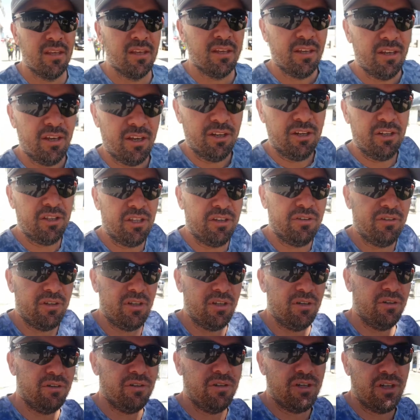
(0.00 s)
en este video
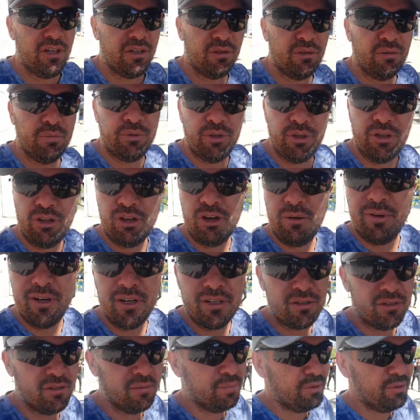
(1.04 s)
en directo pido la cooperación por